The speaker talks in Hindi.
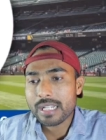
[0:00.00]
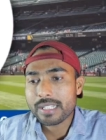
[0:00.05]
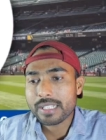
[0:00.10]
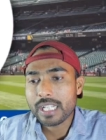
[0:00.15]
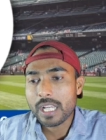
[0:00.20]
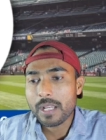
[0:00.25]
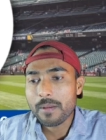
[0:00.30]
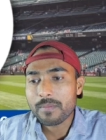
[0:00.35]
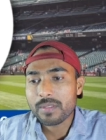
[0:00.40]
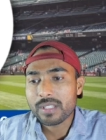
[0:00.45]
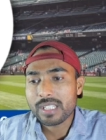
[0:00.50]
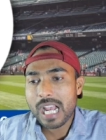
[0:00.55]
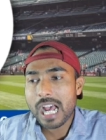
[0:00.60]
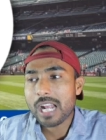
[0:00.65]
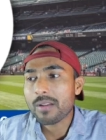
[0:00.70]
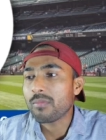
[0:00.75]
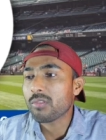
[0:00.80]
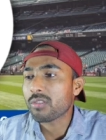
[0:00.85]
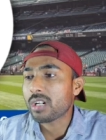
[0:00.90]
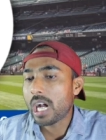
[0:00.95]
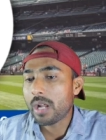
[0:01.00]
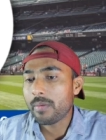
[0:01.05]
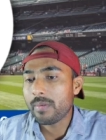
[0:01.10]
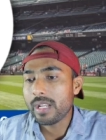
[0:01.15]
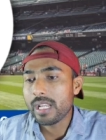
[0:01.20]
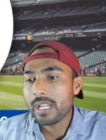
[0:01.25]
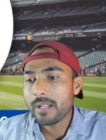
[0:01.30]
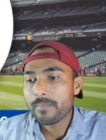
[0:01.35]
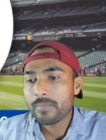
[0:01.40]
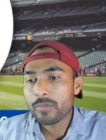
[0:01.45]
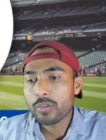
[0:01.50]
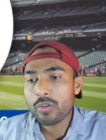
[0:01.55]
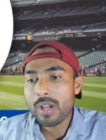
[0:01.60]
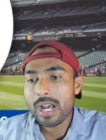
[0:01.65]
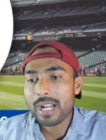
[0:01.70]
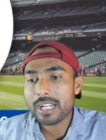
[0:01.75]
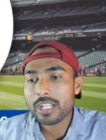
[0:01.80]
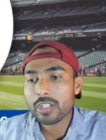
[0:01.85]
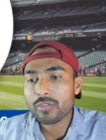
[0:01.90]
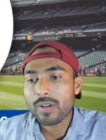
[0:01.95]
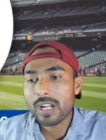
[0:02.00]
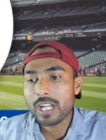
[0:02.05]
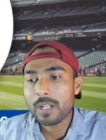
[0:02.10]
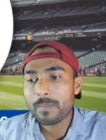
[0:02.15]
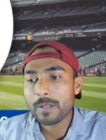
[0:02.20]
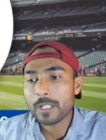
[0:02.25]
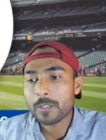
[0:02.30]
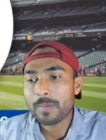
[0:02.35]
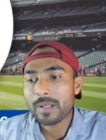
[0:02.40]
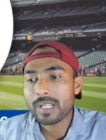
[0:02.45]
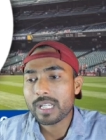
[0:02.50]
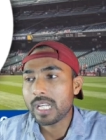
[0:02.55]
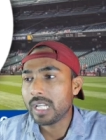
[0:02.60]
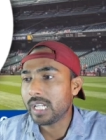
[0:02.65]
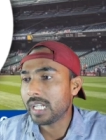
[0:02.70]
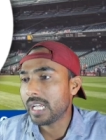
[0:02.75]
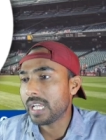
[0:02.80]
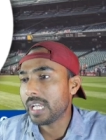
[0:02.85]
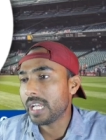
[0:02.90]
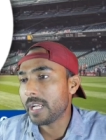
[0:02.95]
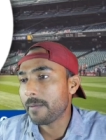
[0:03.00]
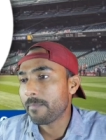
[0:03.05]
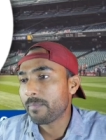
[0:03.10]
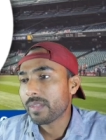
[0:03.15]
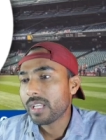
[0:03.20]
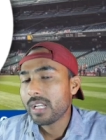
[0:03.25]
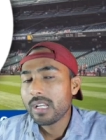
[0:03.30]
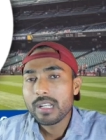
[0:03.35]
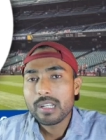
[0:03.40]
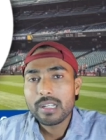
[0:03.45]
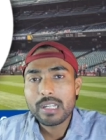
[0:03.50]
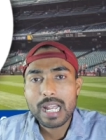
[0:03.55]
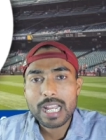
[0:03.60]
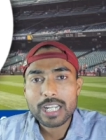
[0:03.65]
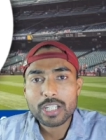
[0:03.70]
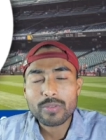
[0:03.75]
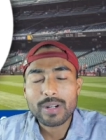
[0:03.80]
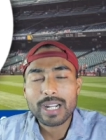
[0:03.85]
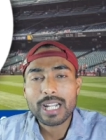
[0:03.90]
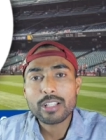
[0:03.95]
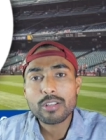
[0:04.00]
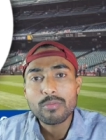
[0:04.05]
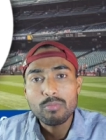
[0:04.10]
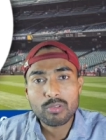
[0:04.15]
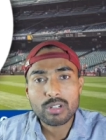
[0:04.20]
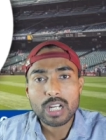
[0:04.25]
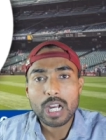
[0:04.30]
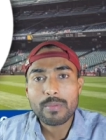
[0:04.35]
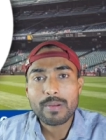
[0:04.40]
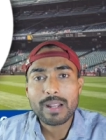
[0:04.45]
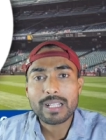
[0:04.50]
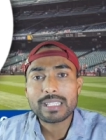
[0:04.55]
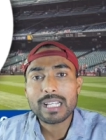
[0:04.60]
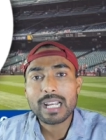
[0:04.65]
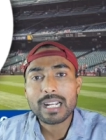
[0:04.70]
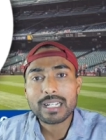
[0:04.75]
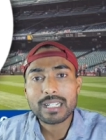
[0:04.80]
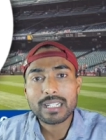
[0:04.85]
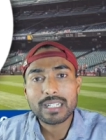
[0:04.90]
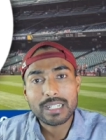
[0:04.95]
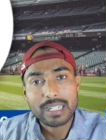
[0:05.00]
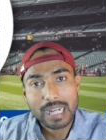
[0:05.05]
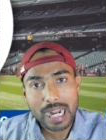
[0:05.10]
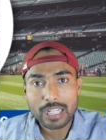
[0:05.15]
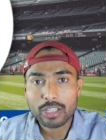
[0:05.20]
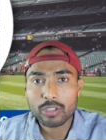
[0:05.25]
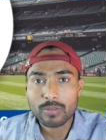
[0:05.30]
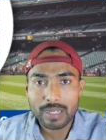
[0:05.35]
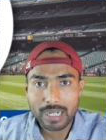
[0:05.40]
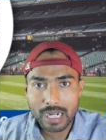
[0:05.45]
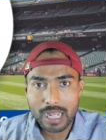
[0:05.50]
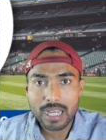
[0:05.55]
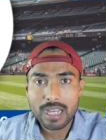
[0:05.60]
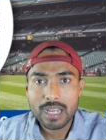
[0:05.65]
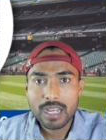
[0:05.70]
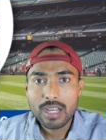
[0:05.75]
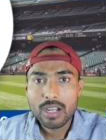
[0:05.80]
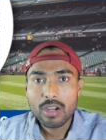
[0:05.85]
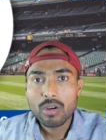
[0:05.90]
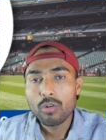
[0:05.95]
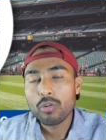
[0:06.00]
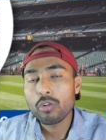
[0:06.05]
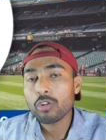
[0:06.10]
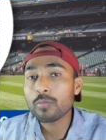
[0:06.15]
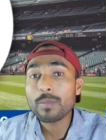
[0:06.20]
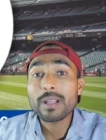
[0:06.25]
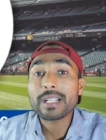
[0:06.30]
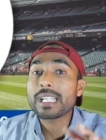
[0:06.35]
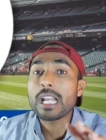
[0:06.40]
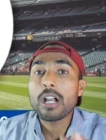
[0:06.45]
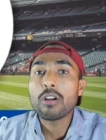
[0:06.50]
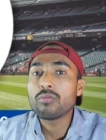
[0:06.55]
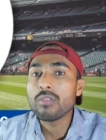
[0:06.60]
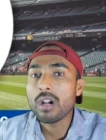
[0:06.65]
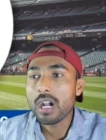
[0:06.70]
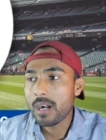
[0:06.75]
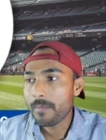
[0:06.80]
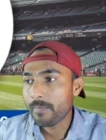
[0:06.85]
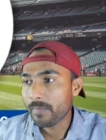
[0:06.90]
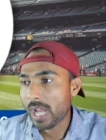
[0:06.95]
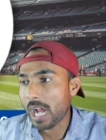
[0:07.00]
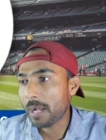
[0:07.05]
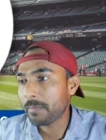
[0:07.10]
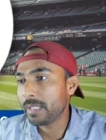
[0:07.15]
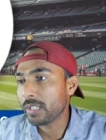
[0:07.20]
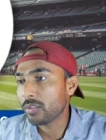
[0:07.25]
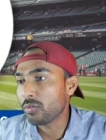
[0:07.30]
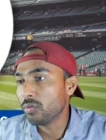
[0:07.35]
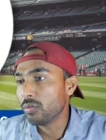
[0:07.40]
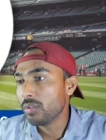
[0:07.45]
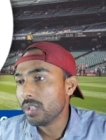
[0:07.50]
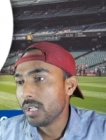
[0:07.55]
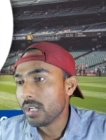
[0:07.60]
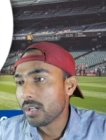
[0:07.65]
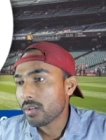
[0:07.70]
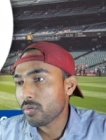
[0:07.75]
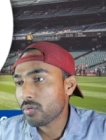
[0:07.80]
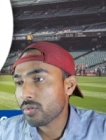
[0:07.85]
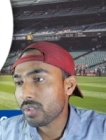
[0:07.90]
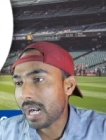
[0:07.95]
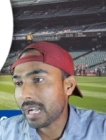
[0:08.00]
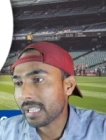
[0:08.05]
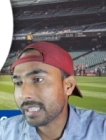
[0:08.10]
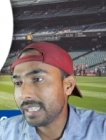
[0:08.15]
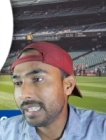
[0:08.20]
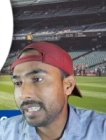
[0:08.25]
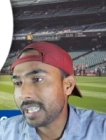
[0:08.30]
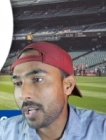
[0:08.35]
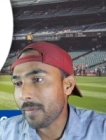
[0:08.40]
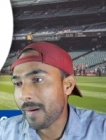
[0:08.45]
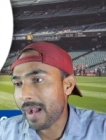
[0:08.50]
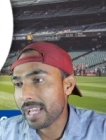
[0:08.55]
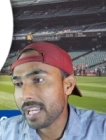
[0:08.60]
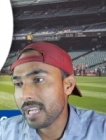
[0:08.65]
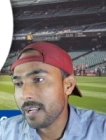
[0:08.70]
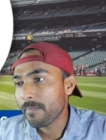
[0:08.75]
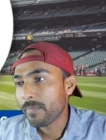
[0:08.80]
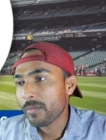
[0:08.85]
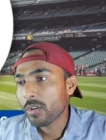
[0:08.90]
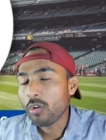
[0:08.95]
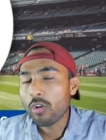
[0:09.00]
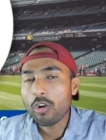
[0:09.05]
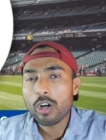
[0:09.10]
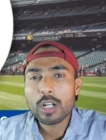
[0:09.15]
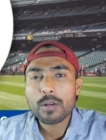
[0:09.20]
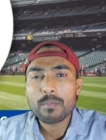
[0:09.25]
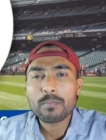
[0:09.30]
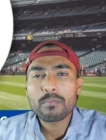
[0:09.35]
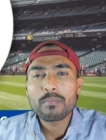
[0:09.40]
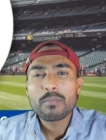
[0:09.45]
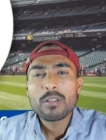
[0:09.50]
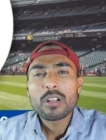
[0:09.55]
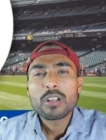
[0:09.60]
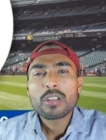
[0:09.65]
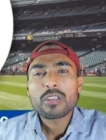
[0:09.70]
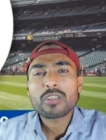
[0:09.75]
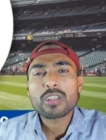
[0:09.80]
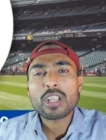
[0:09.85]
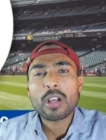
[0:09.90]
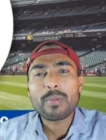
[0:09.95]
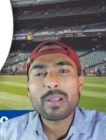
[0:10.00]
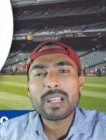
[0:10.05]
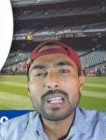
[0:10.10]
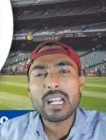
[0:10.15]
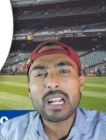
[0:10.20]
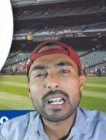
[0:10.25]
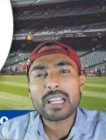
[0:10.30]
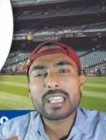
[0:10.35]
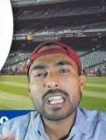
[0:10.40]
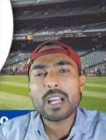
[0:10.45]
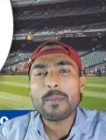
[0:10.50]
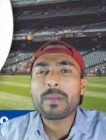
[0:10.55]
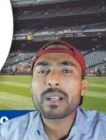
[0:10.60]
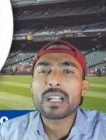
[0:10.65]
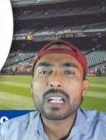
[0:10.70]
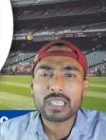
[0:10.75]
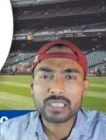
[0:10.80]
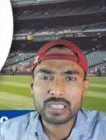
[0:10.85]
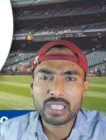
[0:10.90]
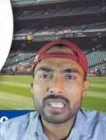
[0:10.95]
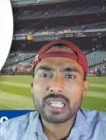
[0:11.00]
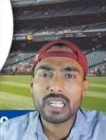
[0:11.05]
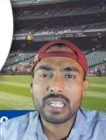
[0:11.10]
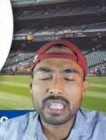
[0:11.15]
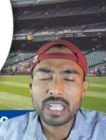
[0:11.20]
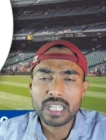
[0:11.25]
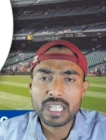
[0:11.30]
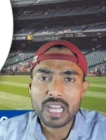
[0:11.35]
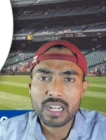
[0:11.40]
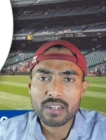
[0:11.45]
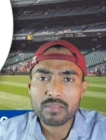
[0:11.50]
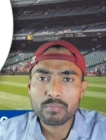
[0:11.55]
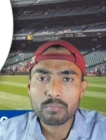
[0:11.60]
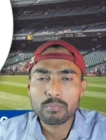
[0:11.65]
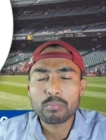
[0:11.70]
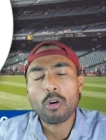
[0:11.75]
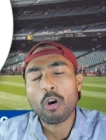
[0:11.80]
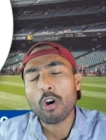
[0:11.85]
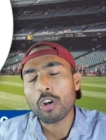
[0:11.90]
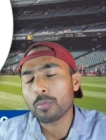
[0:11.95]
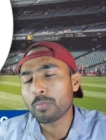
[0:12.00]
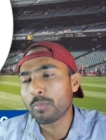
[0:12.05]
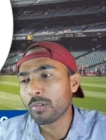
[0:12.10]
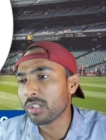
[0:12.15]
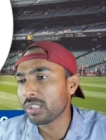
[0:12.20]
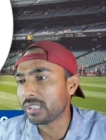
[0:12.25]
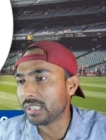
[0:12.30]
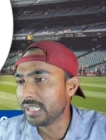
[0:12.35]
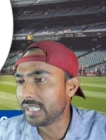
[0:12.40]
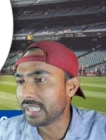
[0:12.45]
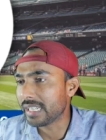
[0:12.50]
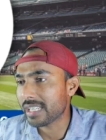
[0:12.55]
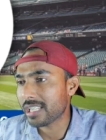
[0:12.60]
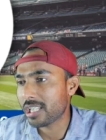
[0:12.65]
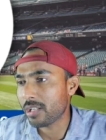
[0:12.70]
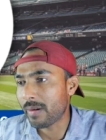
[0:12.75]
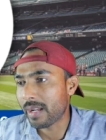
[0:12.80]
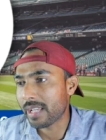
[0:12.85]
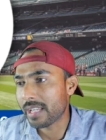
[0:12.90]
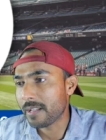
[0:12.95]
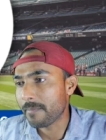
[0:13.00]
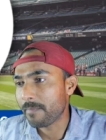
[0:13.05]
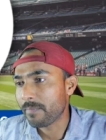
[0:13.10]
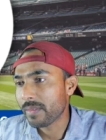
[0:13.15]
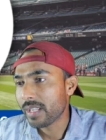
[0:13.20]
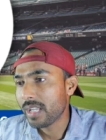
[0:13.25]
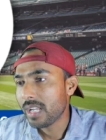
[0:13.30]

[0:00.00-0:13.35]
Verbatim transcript: लास्ट के चार मुकाबले हैं जो यार इस वाली पिच पे खेले गए हैं लास्ट वाला जो मुकाबला था रात वाला उसमें क्या हुआ आप देखो गुजरात की टीम आई और सभी लड़कियां बिखरती चली गई यार बहुत बुरी तरीके से भाई